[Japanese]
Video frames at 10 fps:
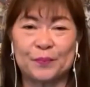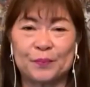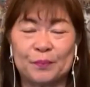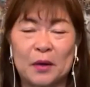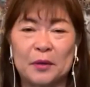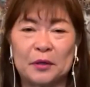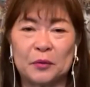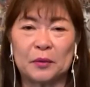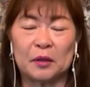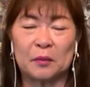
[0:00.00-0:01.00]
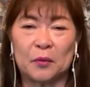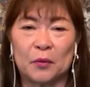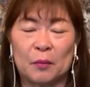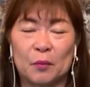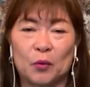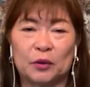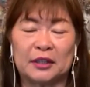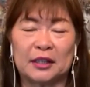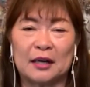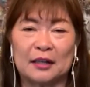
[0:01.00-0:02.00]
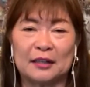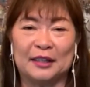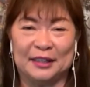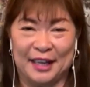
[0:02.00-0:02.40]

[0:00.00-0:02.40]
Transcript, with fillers: バーベキューはでも、もう時間がないんで